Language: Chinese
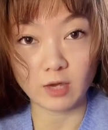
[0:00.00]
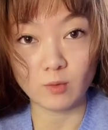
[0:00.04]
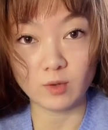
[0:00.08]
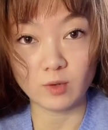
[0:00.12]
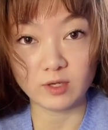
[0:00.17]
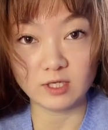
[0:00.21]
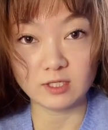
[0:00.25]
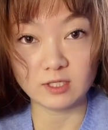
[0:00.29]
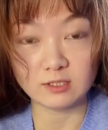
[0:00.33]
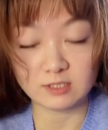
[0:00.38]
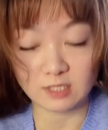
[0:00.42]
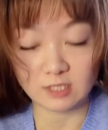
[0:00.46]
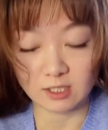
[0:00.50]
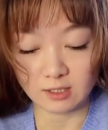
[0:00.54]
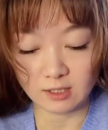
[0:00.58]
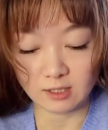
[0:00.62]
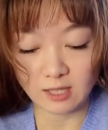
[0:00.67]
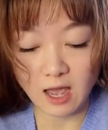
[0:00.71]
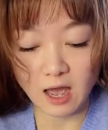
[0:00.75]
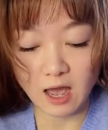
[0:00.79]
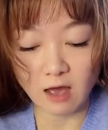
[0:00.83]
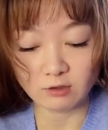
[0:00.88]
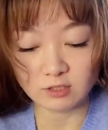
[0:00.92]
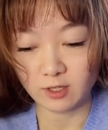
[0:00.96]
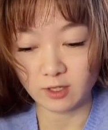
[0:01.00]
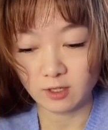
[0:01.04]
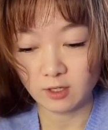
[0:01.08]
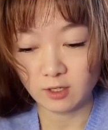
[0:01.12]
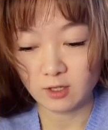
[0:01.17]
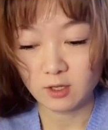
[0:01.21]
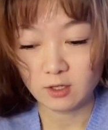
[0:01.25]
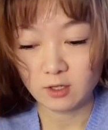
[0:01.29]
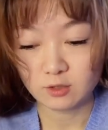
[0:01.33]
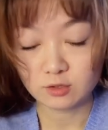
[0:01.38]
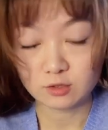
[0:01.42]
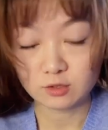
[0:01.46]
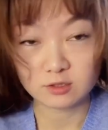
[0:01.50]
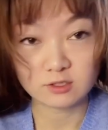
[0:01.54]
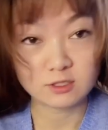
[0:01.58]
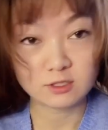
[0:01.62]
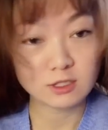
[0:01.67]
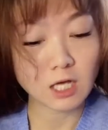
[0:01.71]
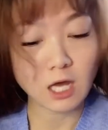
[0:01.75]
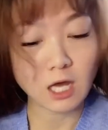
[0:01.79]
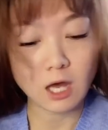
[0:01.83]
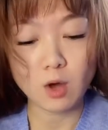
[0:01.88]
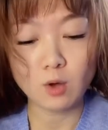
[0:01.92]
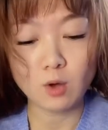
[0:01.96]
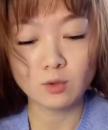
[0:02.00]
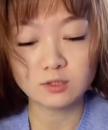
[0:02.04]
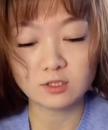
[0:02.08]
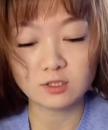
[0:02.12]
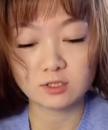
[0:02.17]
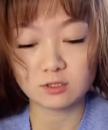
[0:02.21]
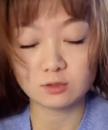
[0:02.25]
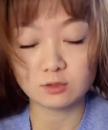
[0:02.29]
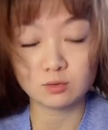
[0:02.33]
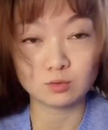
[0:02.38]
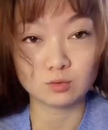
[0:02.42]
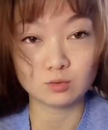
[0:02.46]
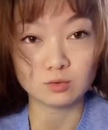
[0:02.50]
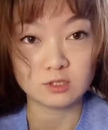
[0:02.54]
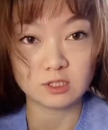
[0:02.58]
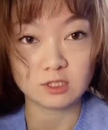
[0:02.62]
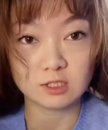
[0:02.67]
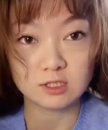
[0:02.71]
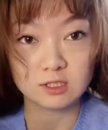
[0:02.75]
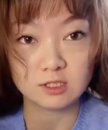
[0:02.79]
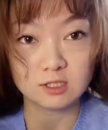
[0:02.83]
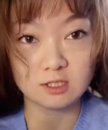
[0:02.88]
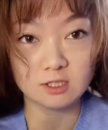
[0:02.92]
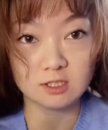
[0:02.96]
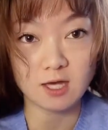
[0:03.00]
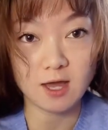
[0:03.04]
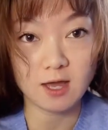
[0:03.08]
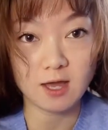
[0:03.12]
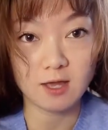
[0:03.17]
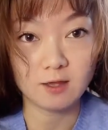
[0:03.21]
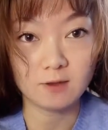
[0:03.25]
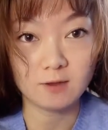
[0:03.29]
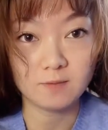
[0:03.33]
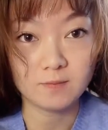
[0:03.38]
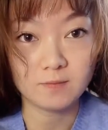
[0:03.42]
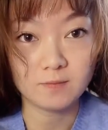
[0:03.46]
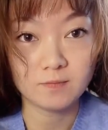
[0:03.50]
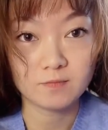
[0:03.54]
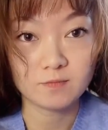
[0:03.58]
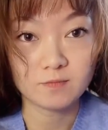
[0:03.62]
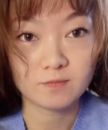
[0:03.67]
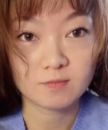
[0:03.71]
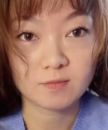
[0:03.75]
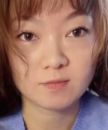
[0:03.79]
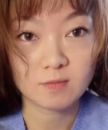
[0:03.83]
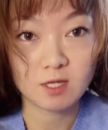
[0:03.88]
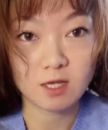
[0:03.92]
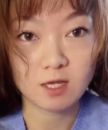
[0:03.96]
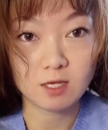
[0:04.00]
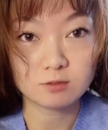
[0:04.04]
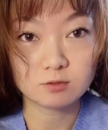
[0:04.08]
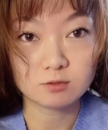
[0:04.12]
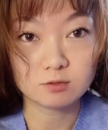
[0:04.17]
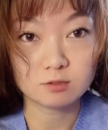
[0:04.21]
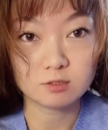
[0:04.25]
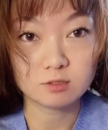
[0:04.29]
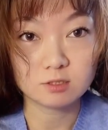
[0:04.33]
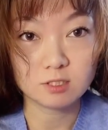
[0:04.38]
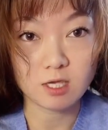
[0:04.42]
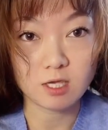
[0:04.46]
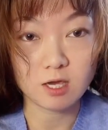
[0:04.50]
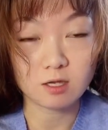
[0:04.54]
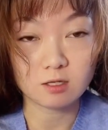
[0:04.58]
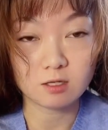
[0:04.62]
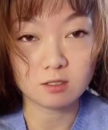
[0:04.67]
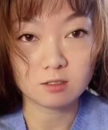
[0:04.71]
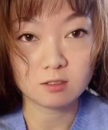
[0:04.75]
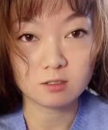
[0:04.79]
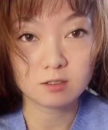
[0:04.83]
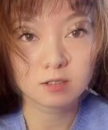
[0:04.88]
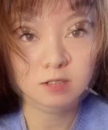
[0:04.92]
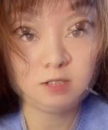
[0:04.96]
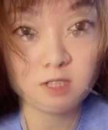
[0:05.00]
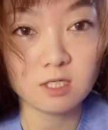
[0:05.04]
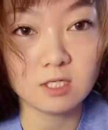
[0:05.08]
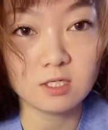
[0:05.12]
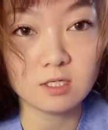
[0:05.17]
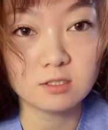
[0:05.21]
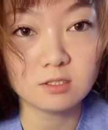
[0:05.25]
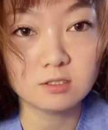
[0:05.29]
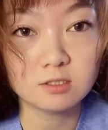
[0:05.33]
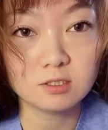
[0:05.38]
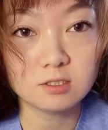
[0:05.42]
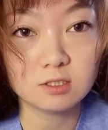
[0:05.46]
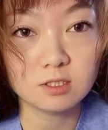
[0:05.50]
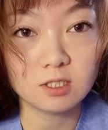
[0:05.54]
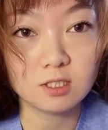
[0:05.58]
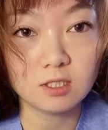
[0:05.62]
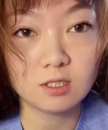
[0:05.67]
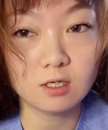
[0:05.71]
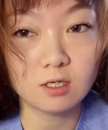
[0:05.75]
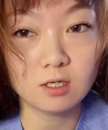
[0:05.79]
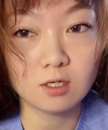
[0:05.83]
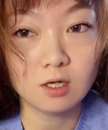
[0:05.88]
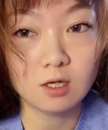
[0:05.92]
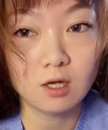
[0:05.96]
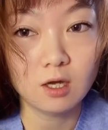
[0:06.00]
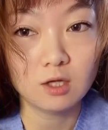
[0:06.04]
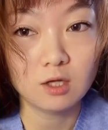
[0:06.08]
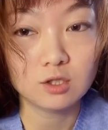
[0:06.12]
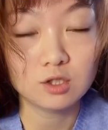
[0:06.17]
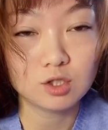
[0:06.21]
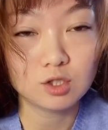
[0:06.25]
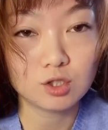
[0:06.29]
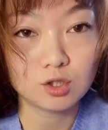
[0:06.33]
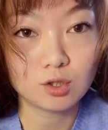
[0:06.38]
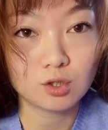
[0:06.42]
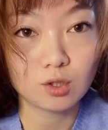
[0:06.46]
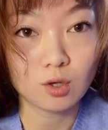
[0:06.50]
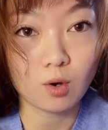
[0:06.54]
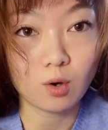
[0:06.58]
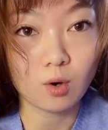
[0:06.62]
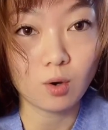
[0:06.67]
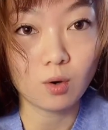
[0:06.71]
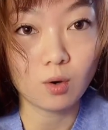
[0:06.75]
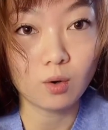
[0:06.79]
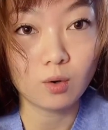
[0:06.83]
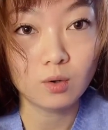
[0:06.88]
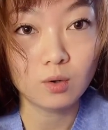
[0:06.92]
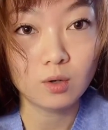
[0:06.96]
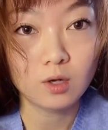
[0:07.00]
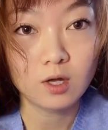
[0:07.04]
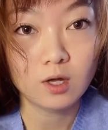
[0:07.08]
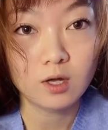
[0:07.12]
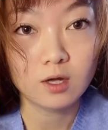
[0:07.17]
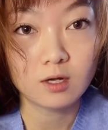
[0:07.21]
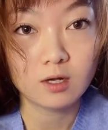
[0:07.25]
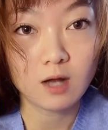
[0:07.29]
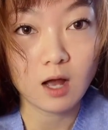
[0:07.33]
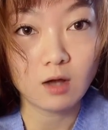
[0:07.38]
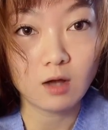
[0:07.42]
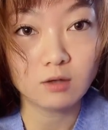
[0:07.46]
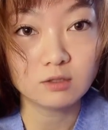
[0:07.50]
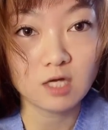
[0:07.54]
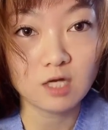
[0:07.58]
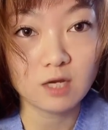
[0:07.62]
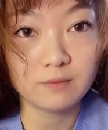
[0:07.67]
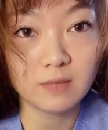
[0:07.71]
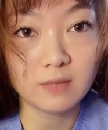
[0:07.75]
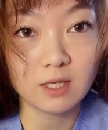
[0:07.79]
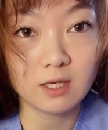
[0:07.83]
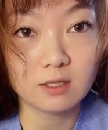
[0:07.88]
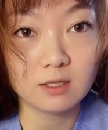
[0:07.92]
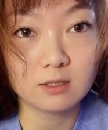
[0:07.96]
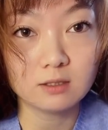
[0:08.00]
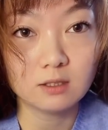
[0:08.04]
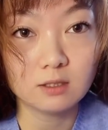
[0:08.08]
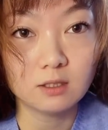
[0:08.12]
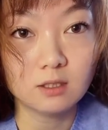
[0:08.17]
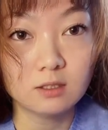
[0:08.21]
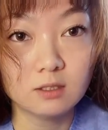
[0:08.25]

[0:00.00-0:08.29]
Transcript: 我一整套，就是超级无敌可爱。它就是这样，这个是一个球，然后上面。